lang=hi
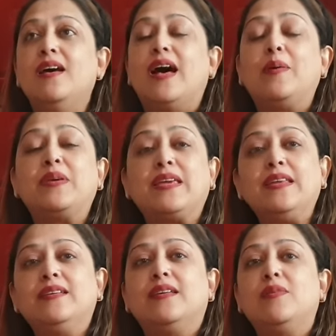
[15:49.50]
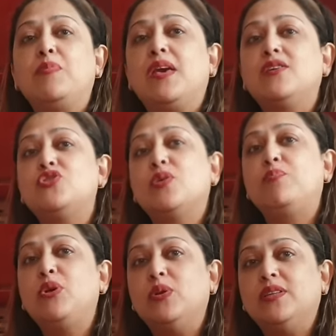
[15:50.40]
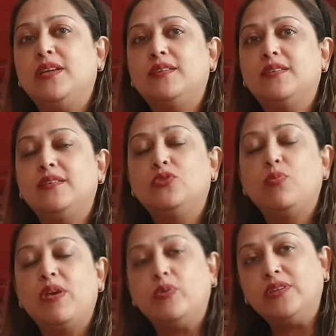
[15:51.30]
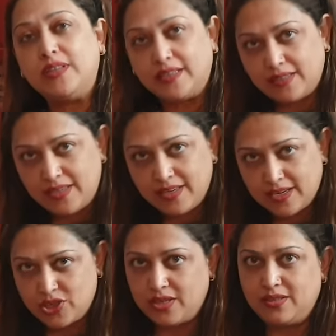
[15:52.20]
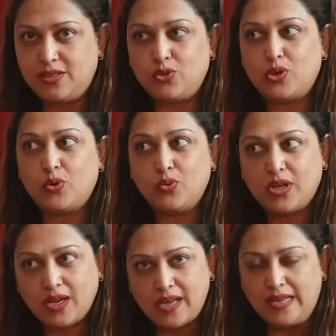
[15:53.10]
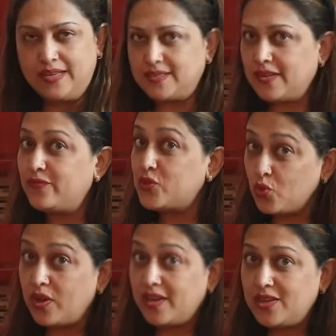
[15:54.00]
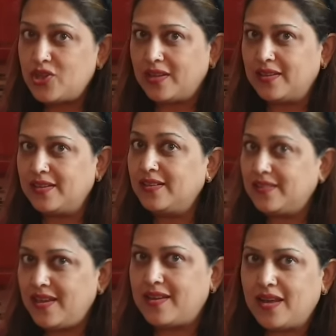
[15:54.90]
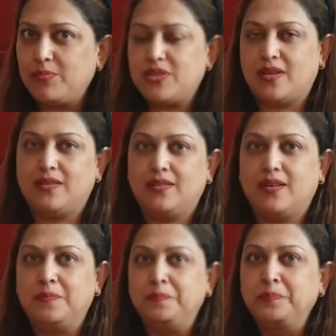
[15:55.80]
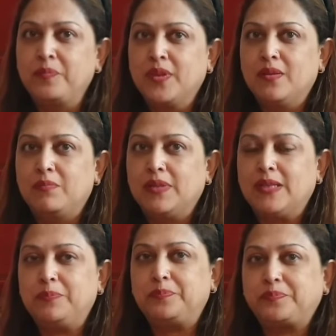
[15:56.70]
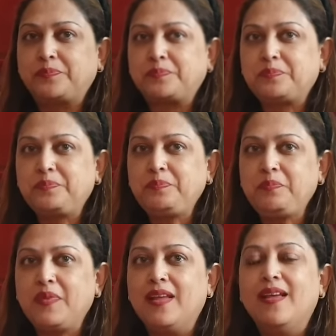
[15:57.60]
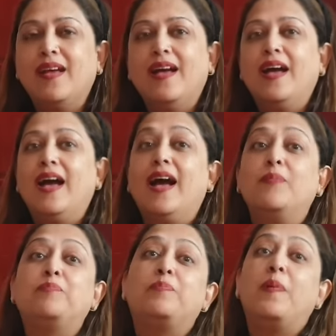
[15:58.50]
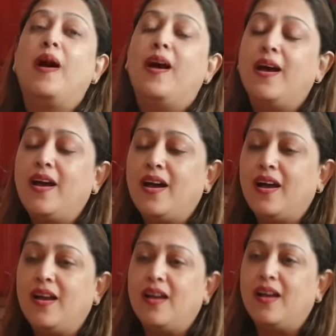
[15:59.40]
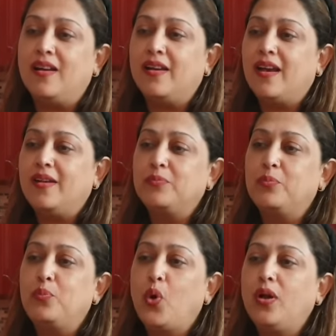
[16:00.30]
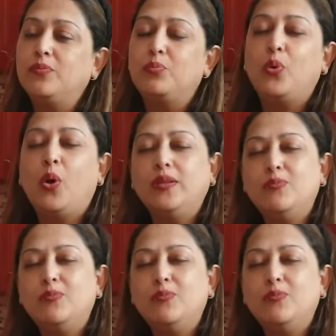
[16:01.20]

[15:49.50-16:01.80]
आप यकीन करें मैं जब भी उन्हें देखती थी तो मैं उन्हें देखती ही रह जाती थी क्योंकि उनका गाना सिर्फ सुना नहीं जाता था देखा भी जाता था मतलब रशीद के बारे में कुछ कहेंगी हाँ बहुत बहुत